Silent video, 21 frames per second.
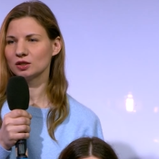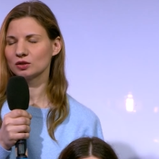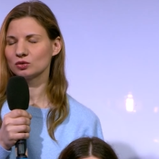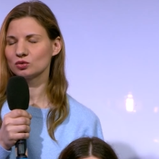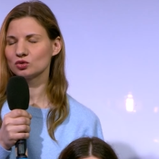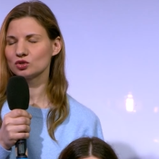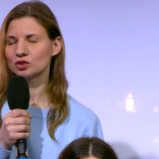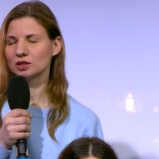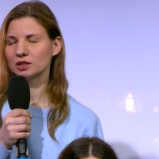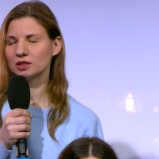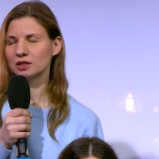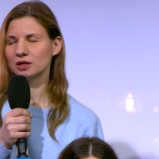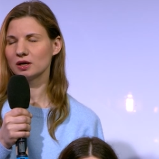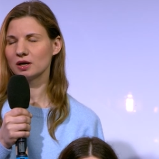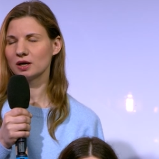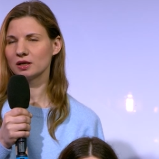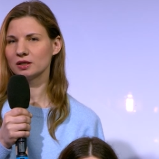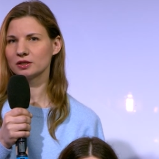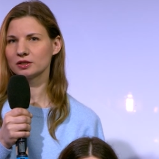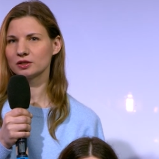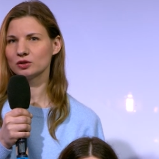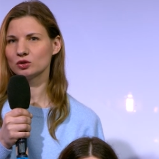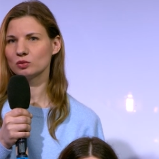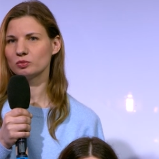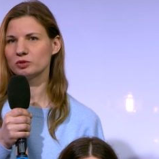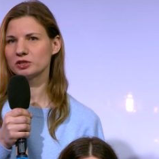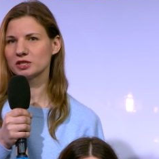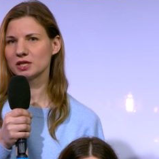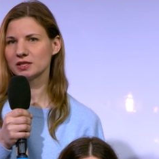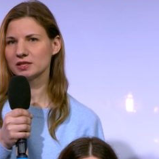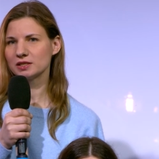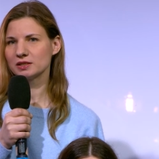нужно ли аллергию
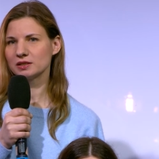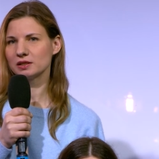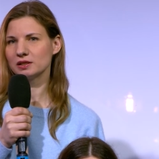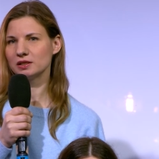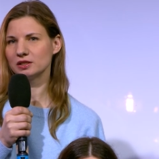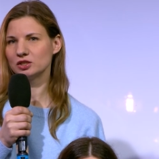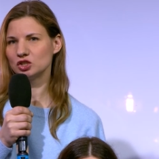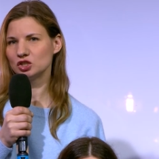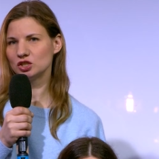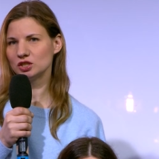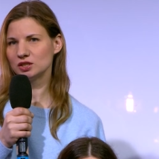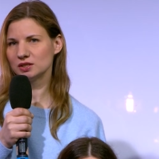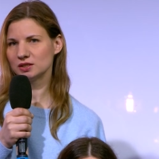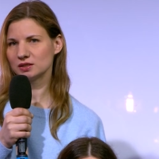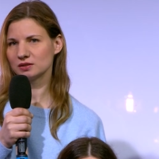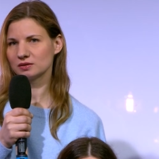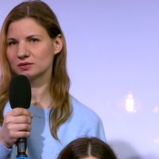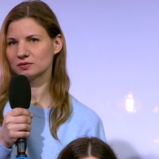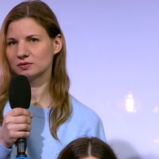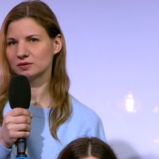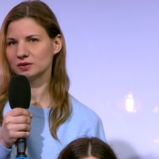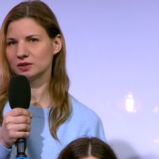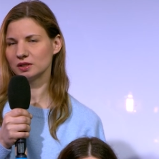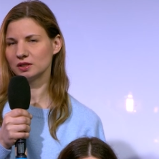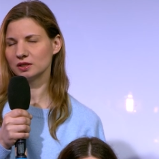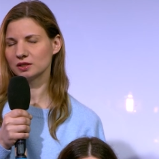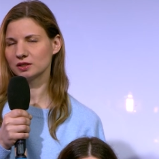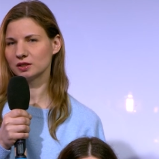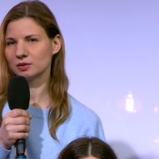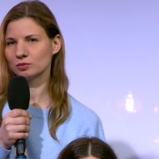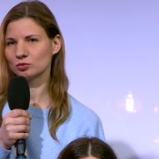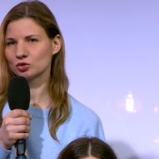обязательно лечить или
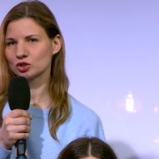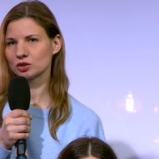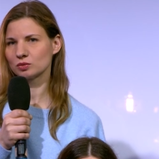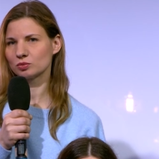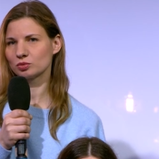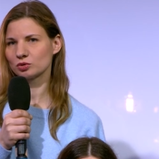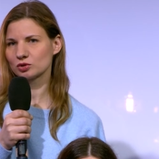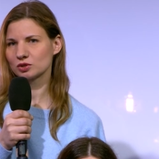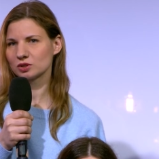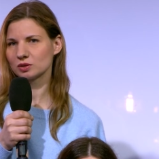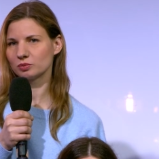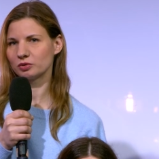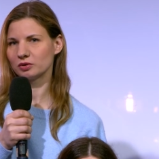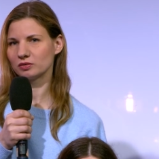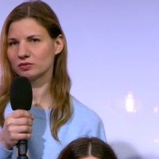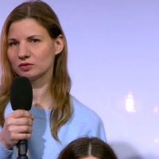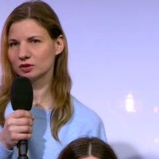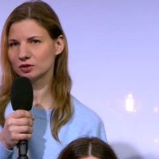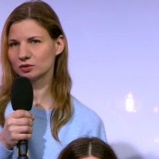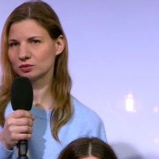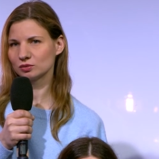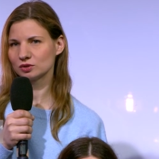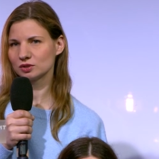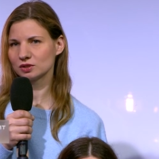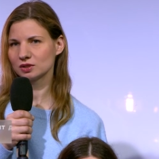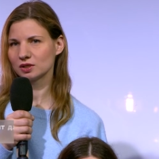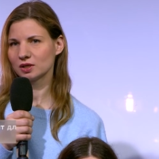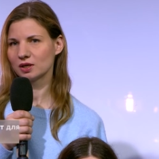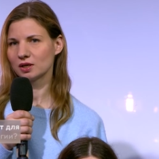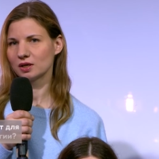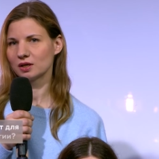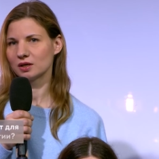к ней можно просто привыкнуть?
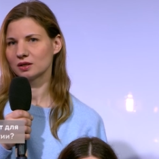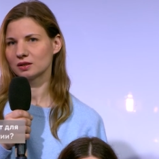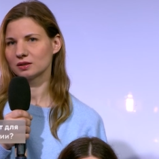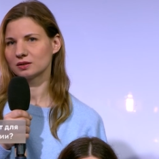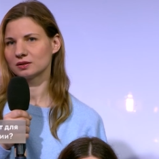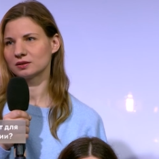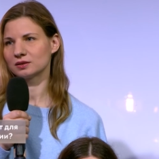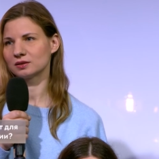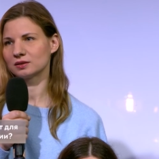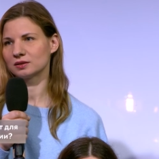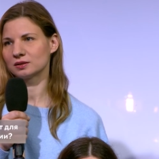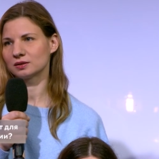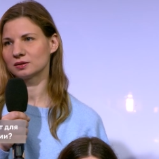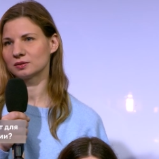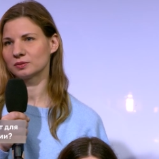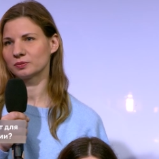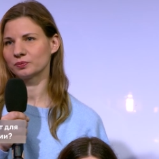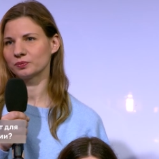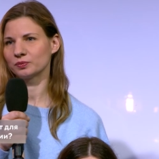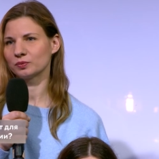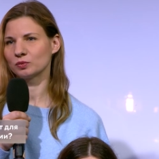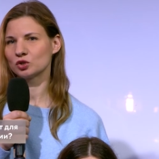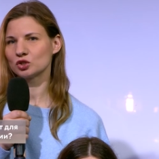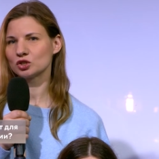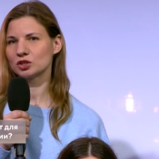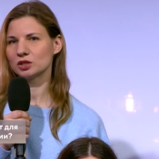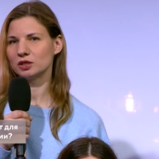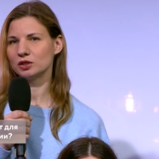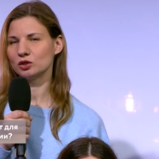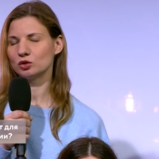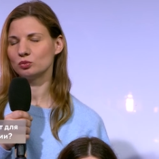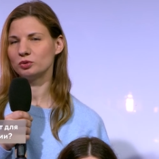А, можно
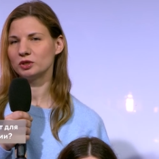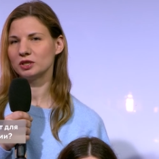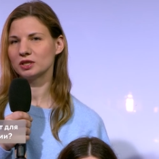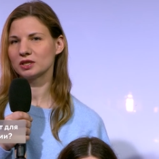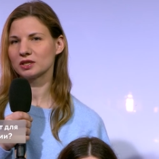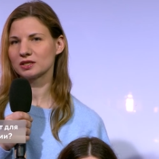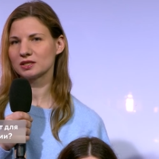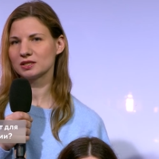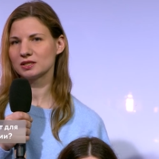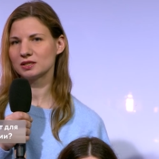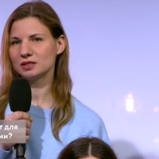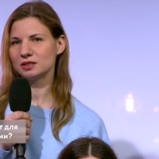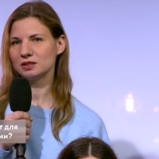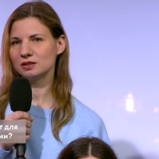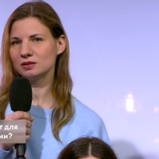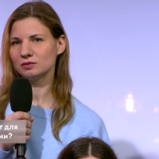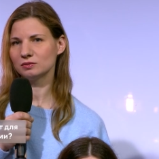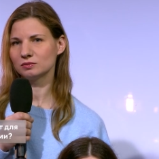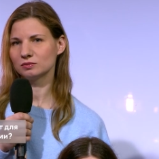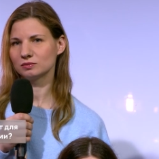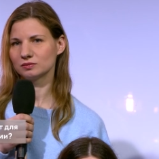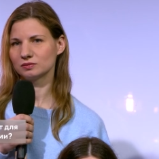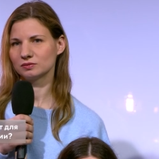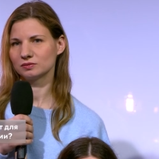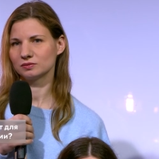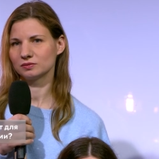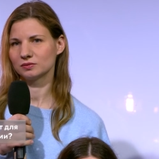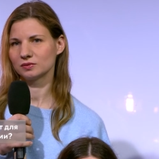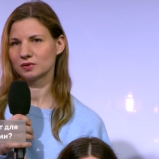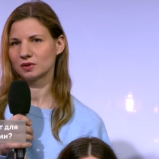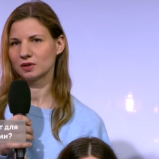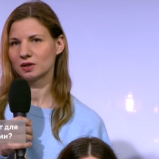ли ее перерасти?
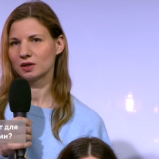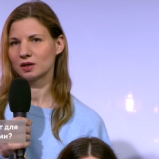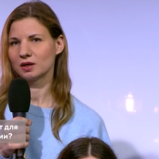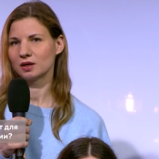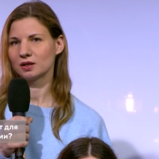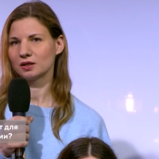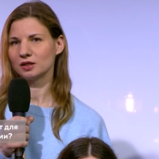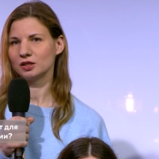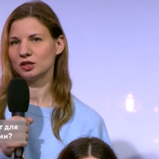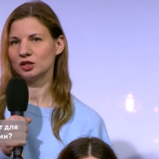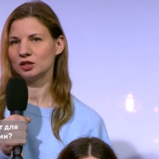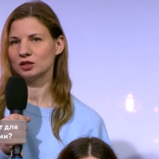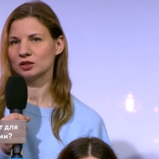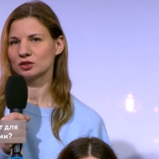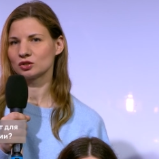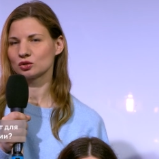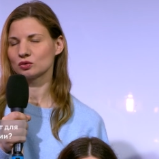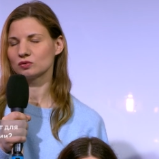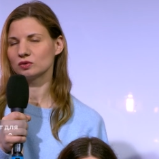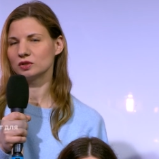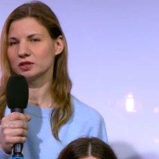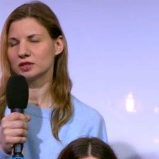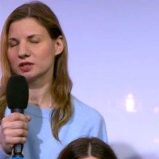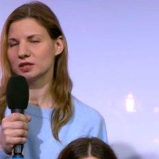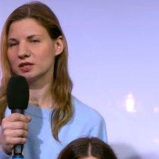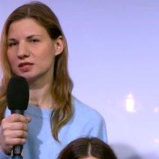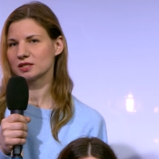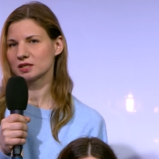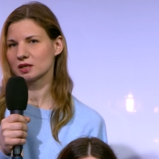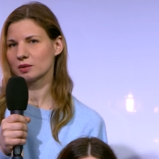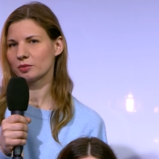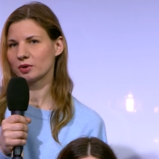И что в аллергии
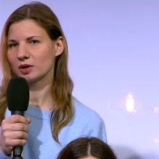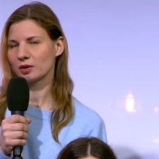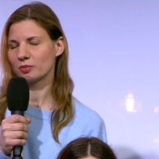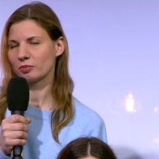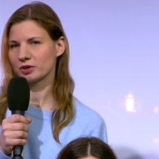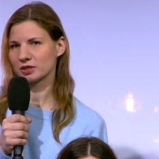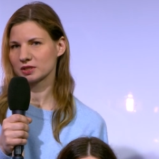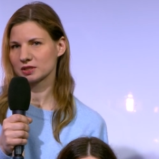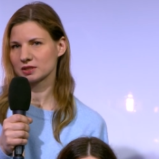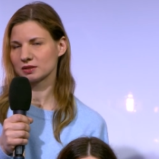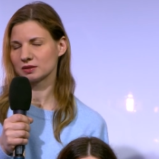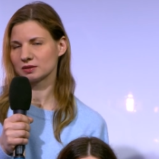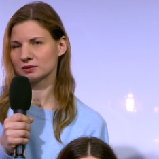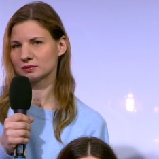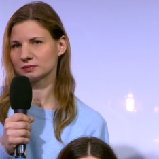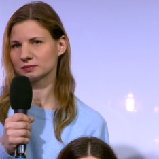самое опасное?